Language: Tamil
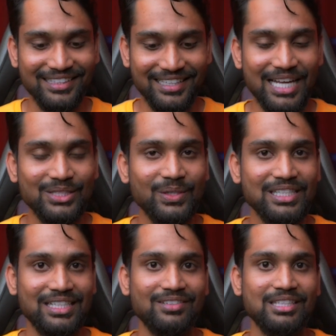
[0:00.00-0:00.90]

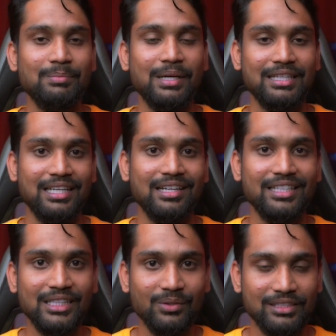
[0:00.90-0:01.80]
கிராஜுவேஷன் வந்து பார்த்திங்கன்னா
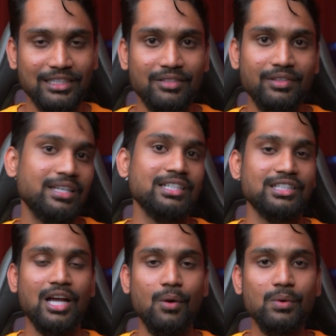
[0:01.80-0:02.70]
இந்த ஒரு
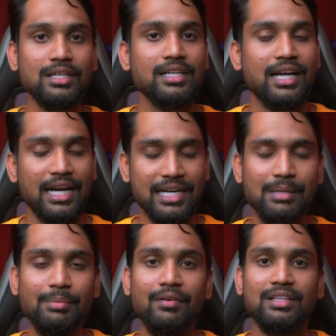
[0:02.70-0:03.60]
சர்டிஃபிகேஷன் அவங்களுக்கு
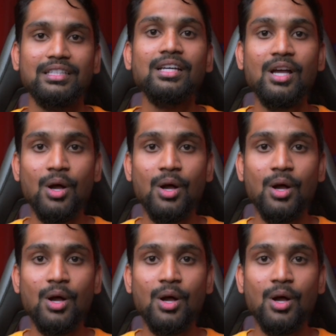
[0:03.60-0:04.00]
கண்டிப்பாக வந்து